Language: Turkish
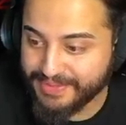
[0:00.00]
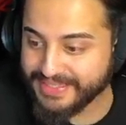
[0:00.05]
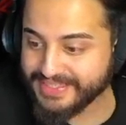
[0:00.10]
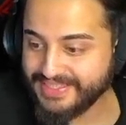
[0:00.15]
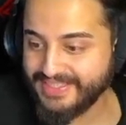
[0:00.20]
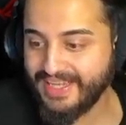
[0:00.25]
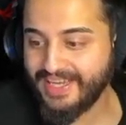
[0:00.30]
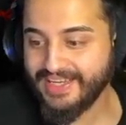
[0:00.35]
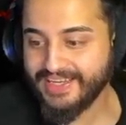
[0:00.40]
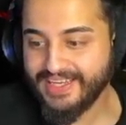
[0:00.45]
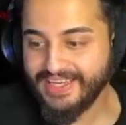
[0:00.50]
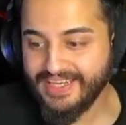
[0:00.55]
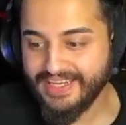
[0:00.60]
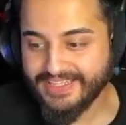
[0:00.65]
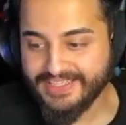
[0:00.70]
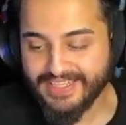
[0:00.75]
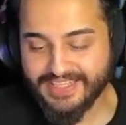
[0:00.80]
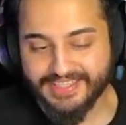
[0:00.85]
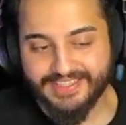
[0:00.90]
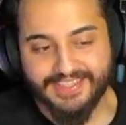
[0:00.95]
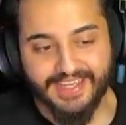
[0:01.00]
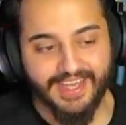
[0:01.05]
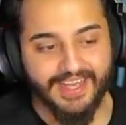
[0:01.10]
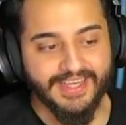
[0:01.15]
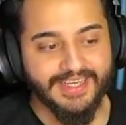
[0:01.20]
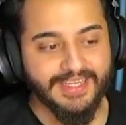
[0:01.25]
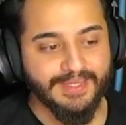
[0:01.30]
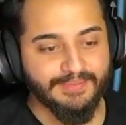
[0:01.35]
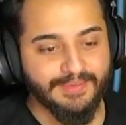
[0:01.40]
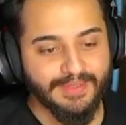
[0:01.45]
Biz daha geleceği
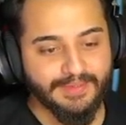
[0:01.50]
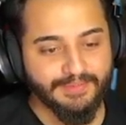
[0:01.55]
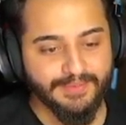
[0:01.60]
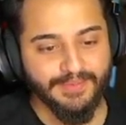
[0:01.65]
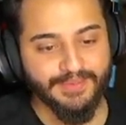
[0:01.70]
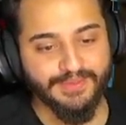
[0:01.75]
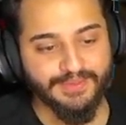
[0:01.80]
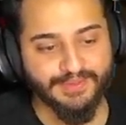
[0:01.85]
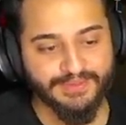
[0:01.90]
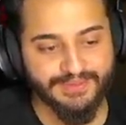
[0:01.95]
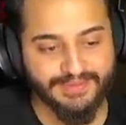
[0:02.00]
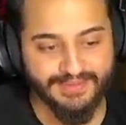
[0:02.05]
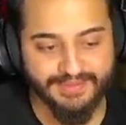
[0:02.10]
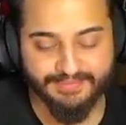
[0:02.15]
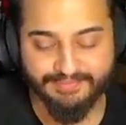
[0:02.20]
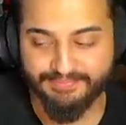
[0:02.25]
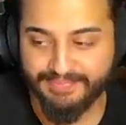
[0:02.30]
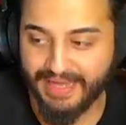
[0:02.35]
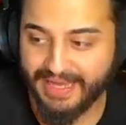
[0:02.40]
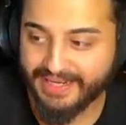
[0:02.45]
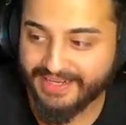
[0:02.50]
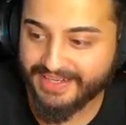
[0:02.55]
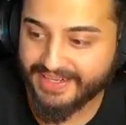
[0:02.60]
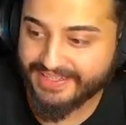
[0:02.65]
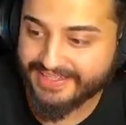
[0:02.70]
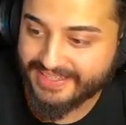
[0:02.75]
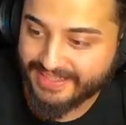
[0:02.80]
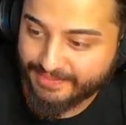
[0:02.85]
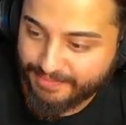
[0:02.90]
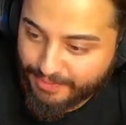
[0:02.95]
tarihi bilmiyoruz. ben
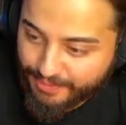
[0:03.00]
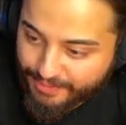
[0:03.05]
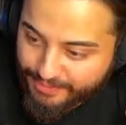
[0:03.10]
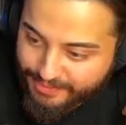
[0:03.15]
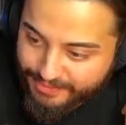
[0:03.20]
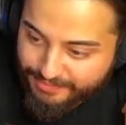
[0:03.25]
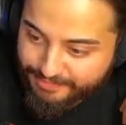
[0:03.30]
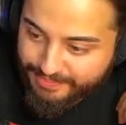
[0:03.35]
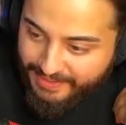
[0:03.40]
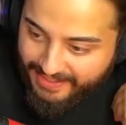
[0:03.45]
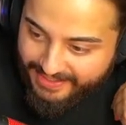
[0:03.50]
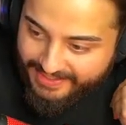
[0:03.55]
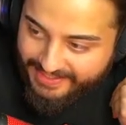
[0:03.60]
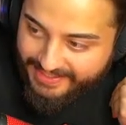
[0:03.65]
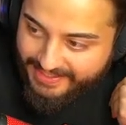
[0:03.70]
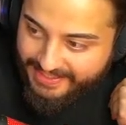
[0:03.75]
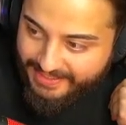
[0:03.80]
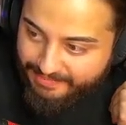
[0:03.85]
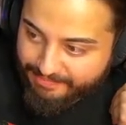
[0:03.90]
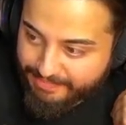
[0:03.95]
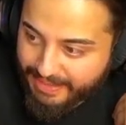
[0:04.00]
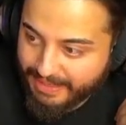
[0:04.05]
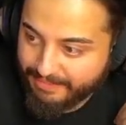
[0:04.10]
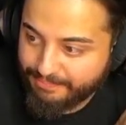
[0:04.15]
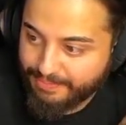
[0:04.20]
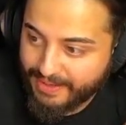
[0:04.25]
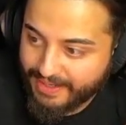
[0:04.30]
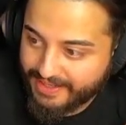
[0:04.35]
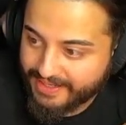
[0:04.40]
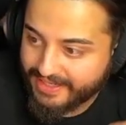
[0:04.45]
nasıl bu oyunun partneriyim?
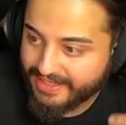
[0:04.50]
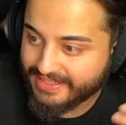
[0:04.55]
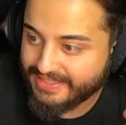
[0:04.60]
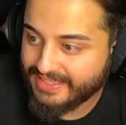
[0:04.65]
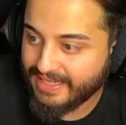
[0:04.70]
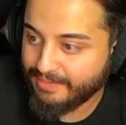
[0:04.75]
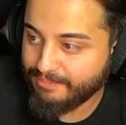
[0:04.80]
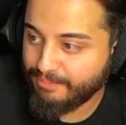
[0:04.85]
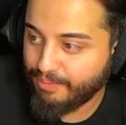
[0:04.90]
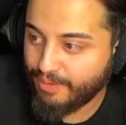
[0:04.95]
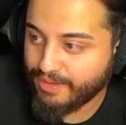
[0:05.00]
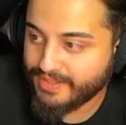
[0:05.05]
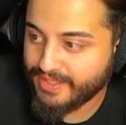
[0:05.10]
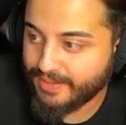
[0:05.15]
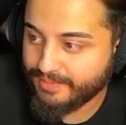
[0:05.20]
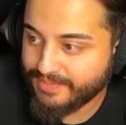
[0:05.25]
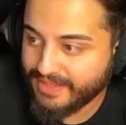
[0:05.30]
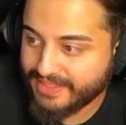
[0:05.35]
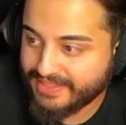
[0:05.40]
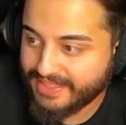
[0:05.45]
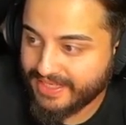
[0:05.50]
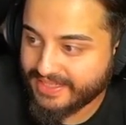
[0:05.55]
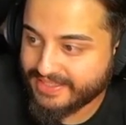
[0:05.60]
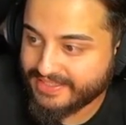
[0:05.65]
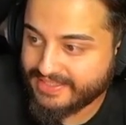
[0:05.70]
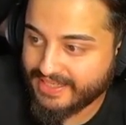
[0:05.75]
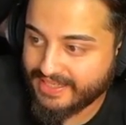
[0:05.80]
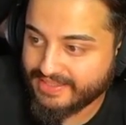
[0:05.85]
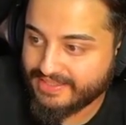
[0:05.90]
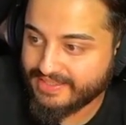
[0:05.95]
Ben partneriysem bu adam ne
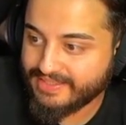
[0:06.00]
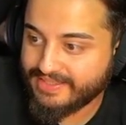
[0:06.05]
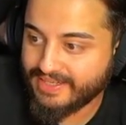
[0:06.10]
Tencent'in